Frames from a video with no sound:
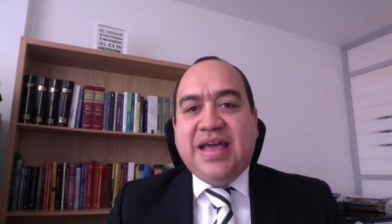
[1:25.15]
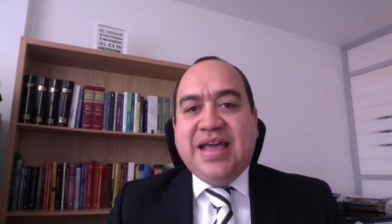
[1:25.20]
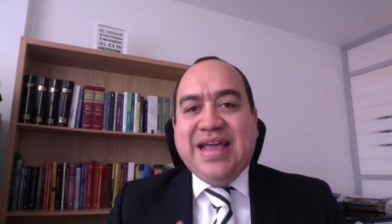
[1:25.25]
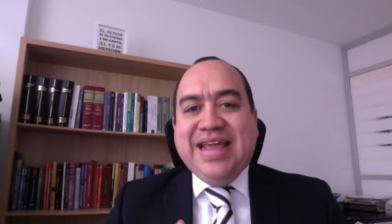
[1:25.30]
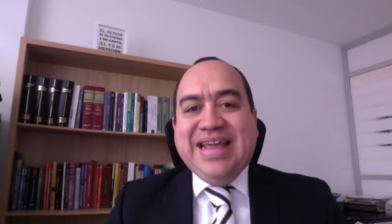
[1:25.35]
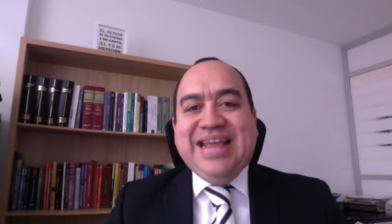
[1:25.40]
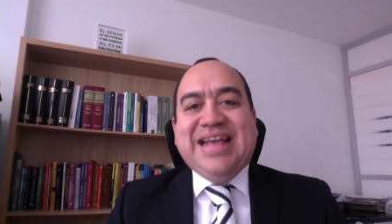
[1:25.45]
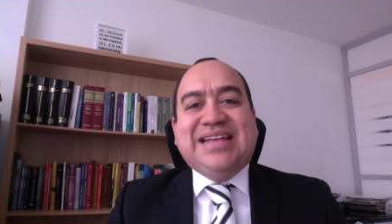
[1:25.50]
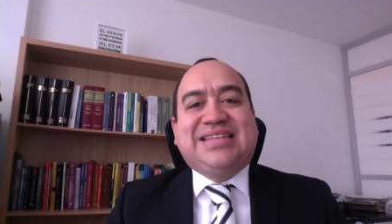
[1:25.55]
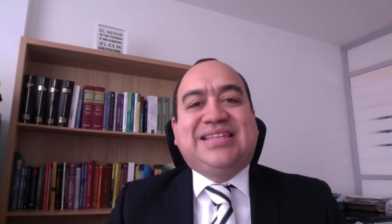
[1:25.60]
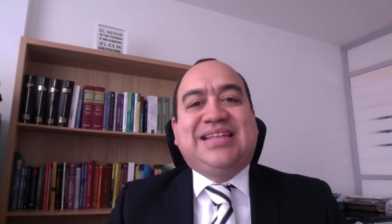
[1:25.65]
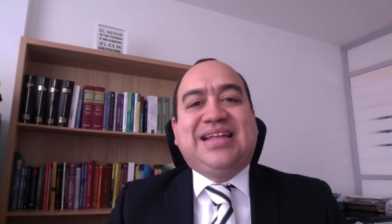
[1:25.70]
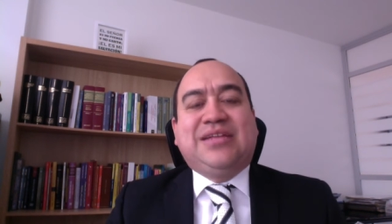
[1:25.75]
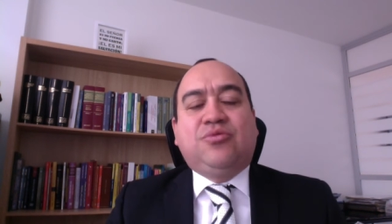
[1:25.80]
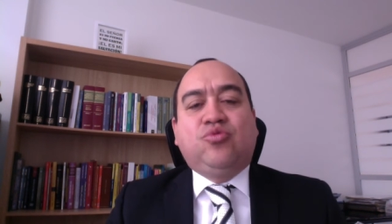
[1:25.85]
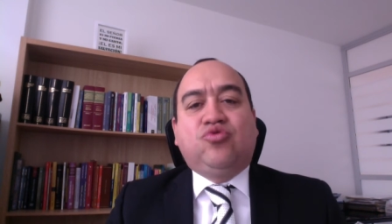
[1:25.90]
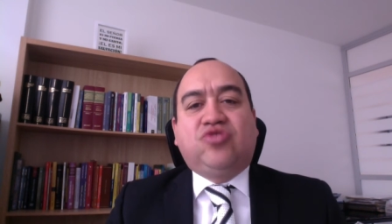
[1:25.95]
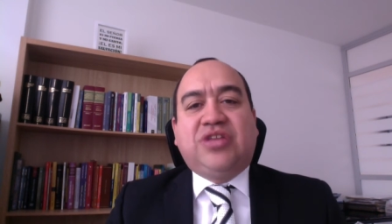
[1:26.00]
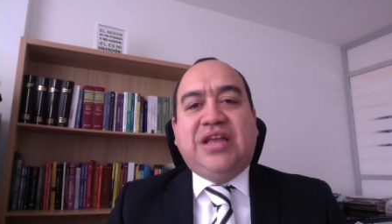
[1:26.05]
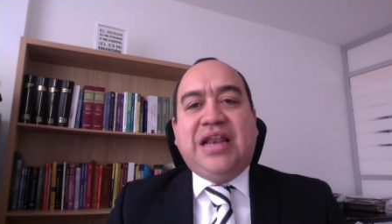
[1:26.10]
y esta
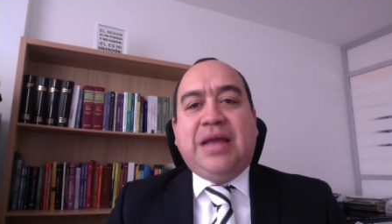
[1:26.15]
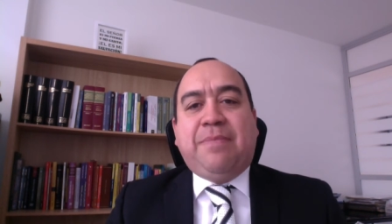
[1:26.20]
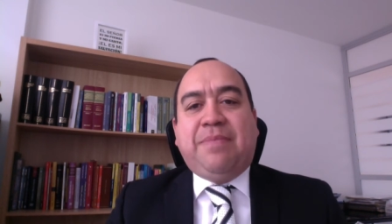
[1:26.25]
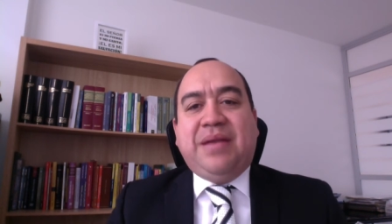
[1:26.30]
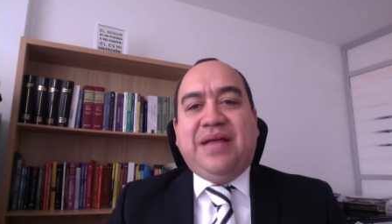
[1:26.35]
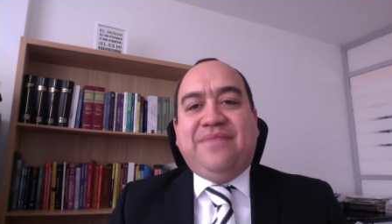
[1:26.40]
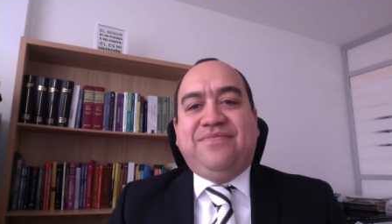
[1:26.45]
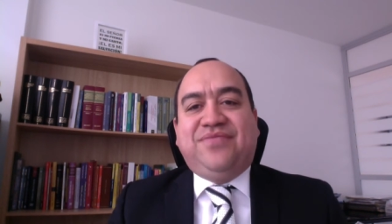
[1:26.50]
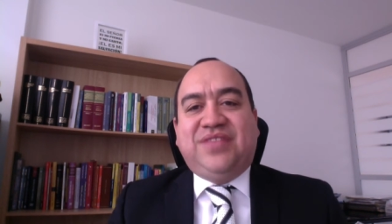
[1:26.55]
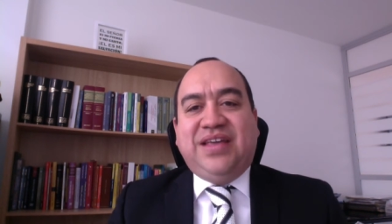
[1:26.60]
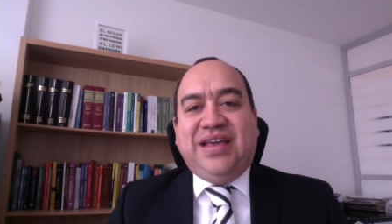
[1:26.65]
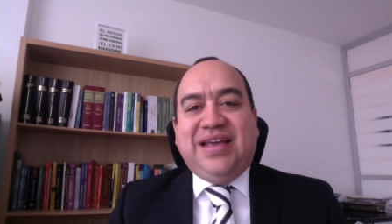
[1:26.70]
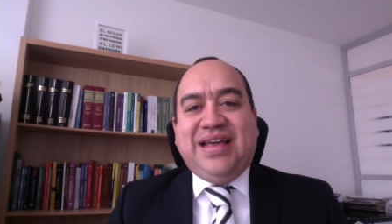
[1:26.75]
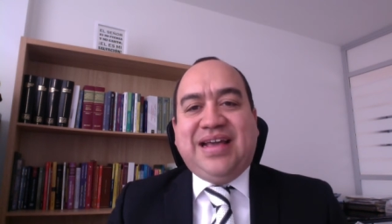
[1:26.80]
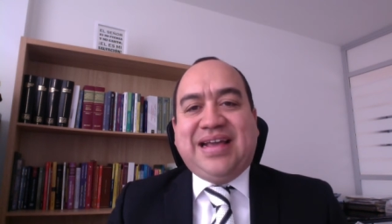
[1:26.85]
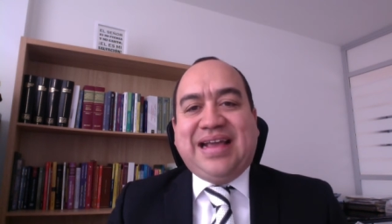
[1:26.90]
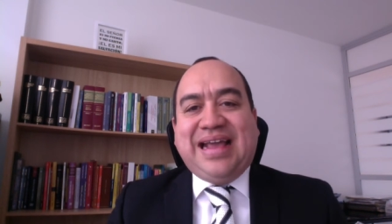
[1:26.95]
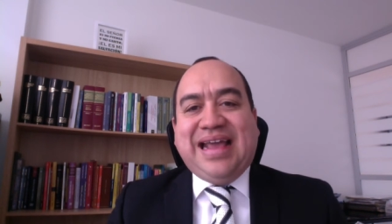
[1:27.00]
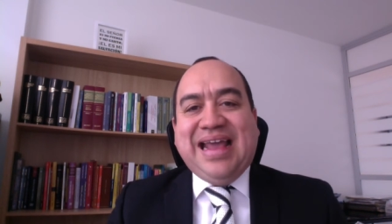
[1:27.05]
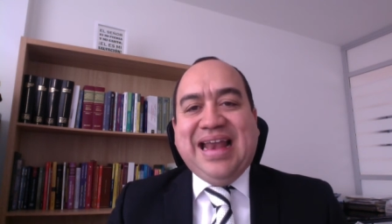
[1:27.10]
tutela
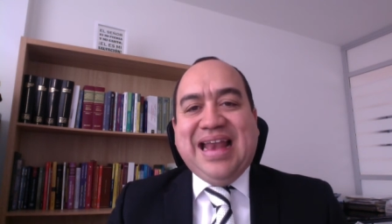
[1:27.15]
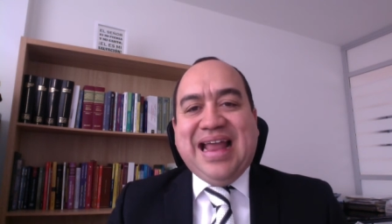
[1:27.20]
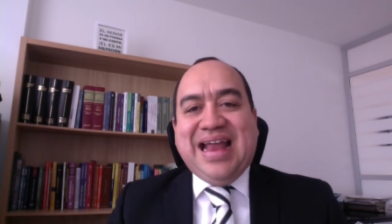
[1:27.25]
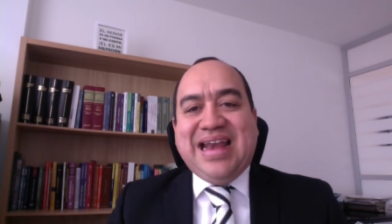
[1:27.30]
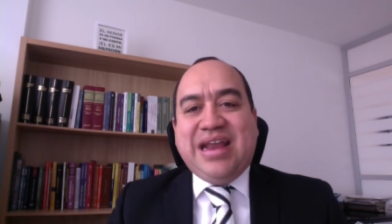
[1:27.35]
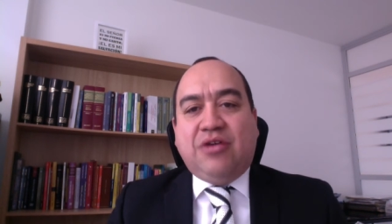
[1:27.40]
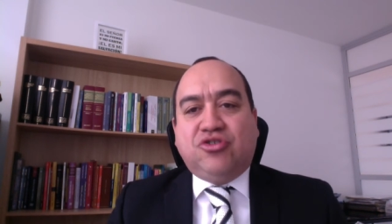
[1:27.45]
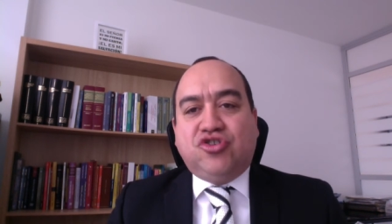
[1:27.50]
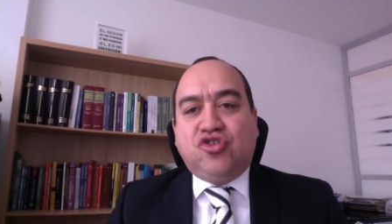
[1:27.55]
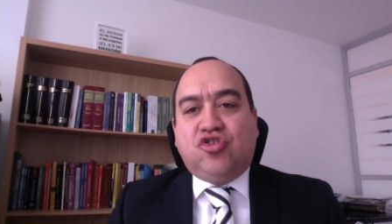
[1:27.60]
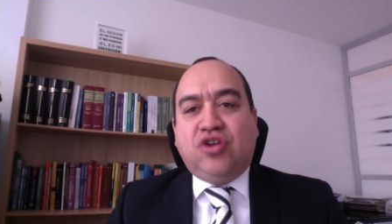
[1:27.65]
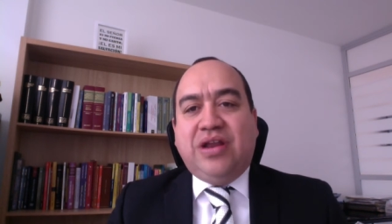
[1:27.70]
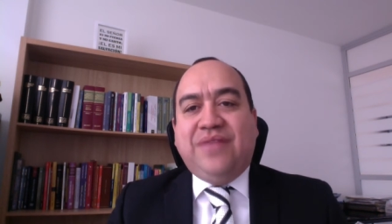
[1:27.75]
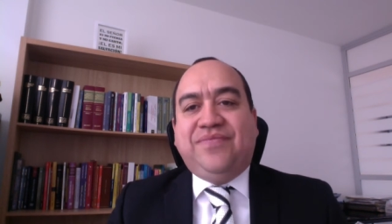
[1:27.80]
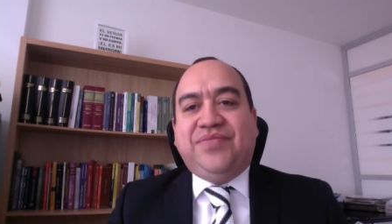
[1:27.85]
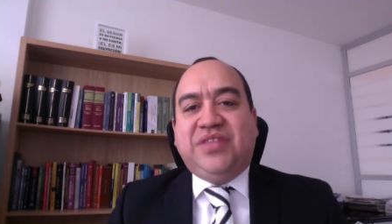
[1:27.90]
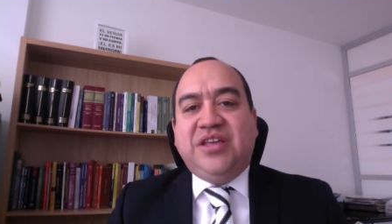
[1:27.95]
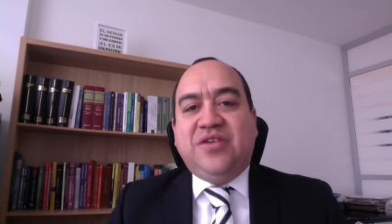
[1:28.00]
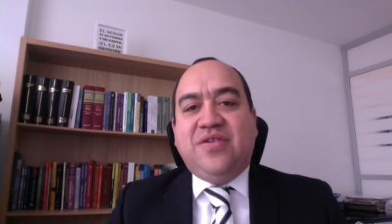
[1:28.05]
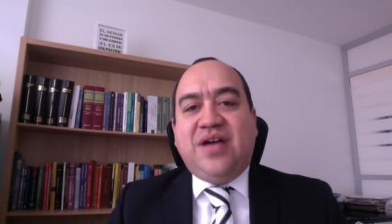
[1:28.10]
plantea que la negociación
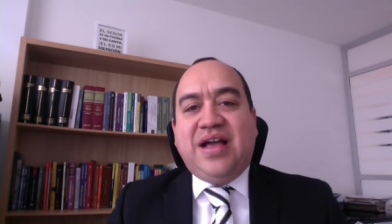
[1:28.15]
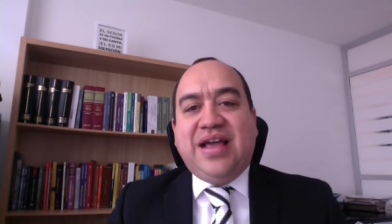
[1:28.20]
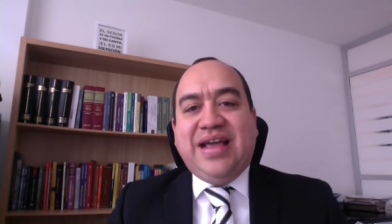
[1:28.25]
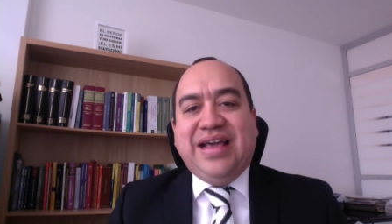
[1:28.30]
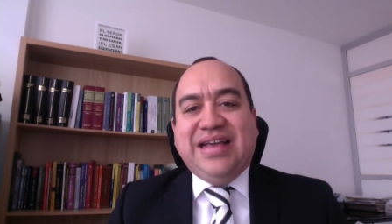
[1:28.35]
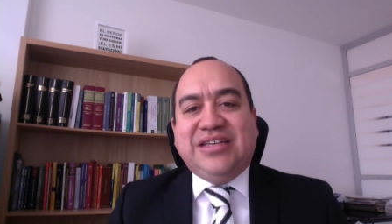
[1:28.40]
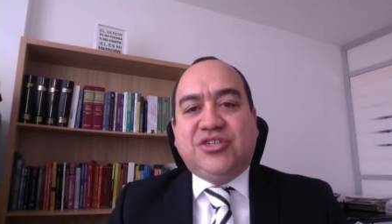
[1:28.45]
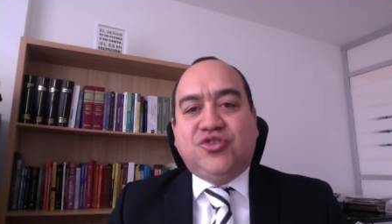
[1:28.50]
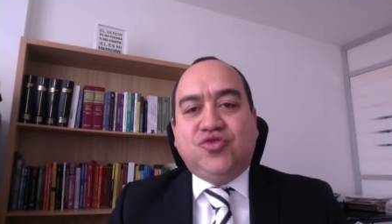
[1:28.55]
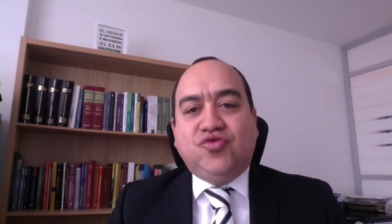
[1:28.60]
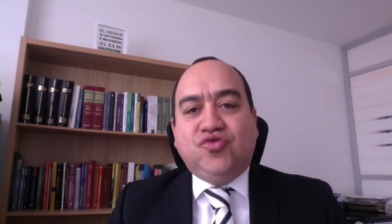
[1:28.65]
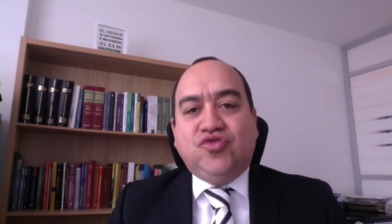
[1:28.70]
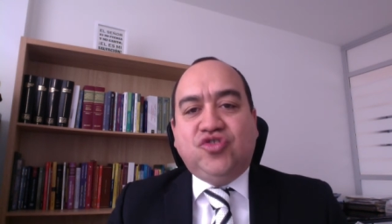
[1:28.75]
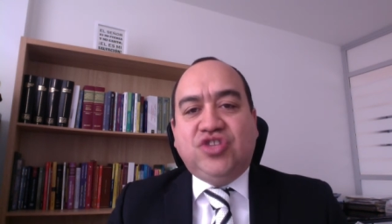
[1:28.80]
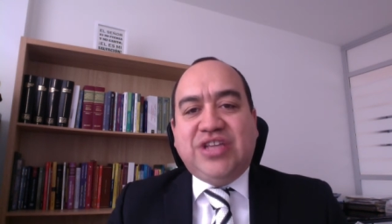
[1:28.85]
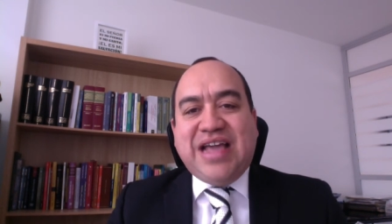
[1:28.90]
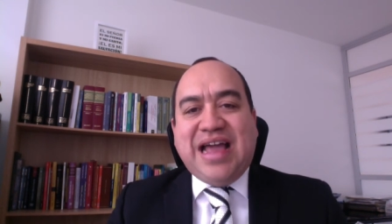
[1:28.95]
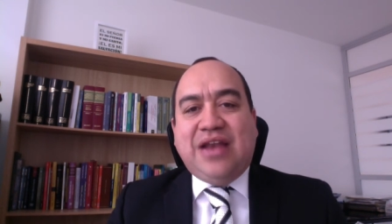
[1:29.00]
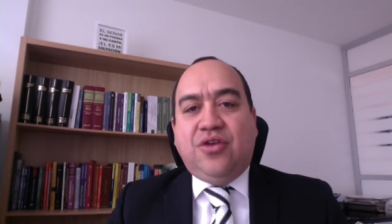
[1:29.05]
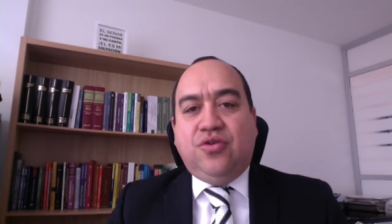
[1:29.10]
colectiva es un
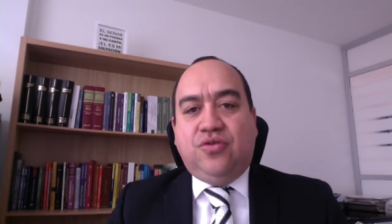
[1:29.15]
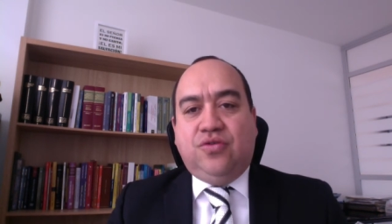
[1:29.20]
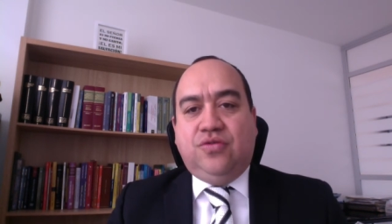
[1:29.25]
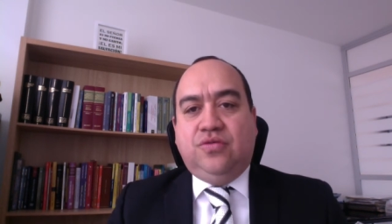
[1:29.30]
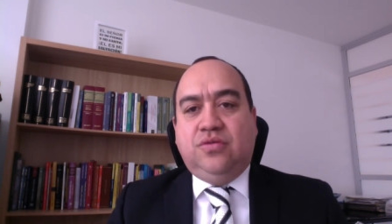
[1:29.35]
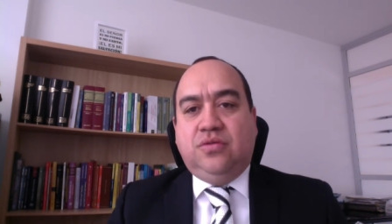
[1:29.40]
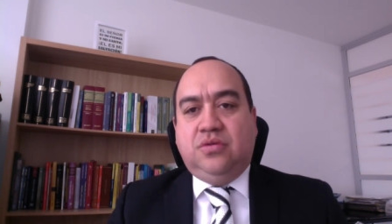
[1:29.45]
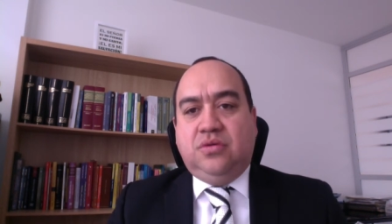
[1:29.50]
diálogo